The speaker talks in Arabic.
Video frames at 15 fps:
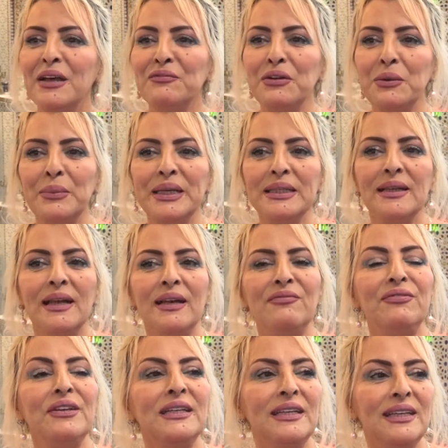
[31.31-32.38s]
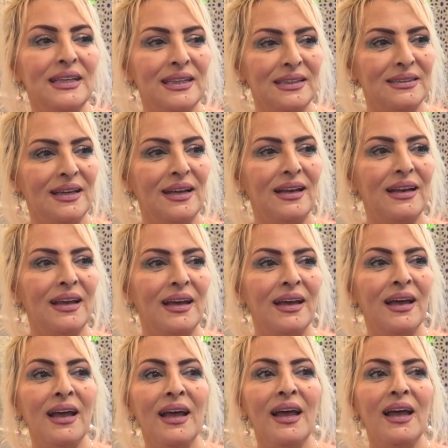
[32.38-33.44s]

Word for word: في الميدان الفني ديال